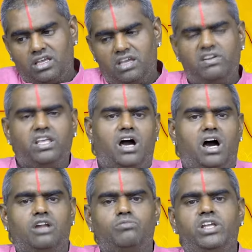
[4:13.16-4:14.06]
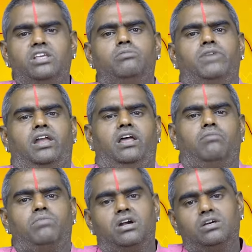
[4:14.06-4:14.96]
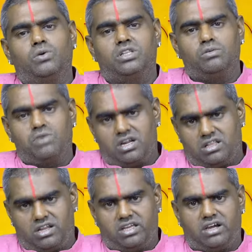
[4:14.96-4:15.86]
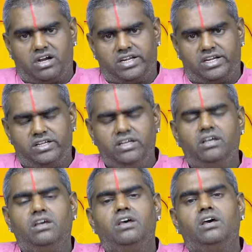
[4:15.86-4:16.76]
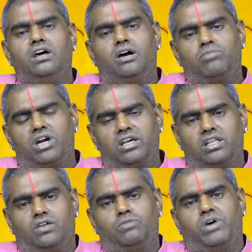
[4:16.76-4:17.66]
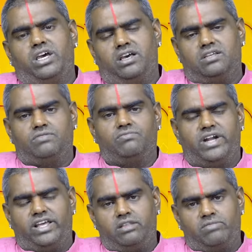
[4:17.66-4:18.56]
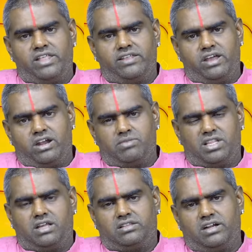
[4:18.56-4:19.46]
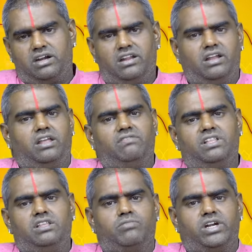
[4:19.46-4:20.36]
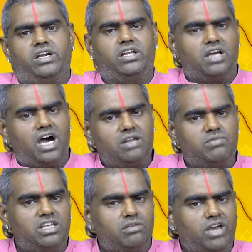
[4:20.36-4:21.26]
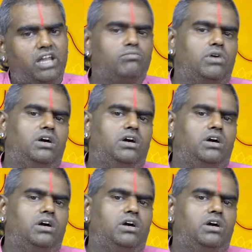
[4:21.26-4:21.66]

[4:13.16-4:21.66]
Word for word: ஈவினிங் ஆறு மணிக்கு மேலே அம்பாளுக்கு ஒரு தீபாராதனை காட்டிட்டு அம்பாளுக்கு ஏதாவது பாயாசம் வடை இது மாதிரியான பதார்த்தங்கள் எல்லாம் நைவேத்தியம் பண்ணிவிட்டு ஆறு மணிக்கு மேலே